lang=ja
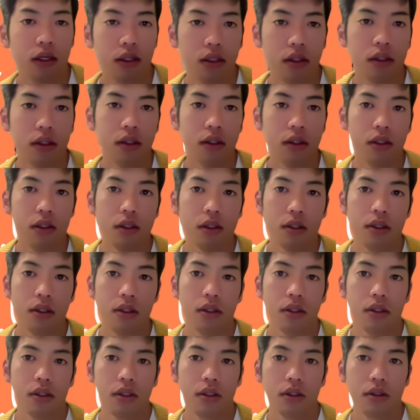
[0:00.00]
う
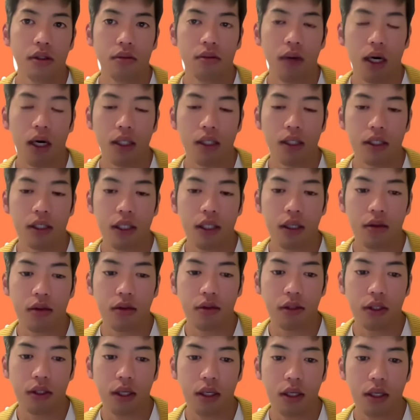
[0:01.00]
んまあ、明日の
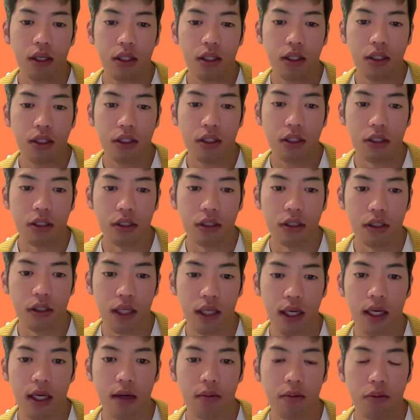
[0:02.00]
政倫審
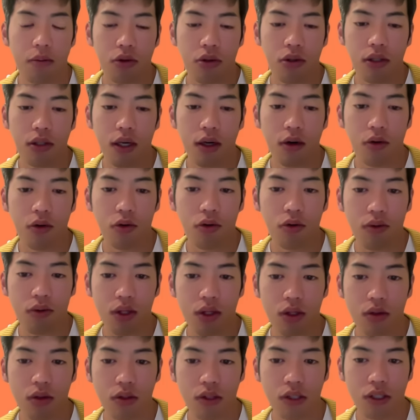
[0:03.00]
で、僕なんかここ
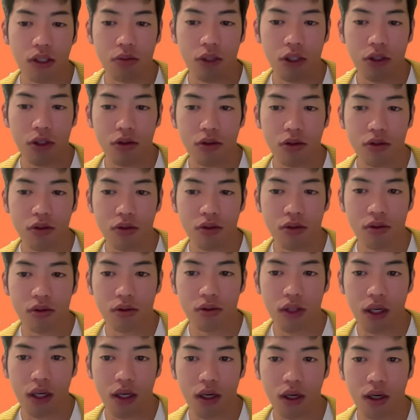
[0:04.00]
までの自民党
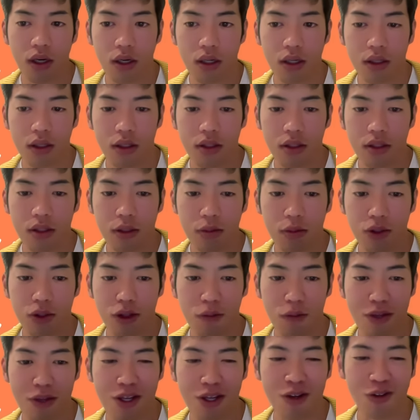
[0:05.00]
のなんか、吸ったもん
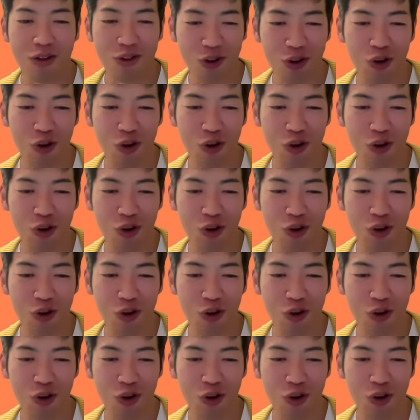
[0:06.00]
だ見てる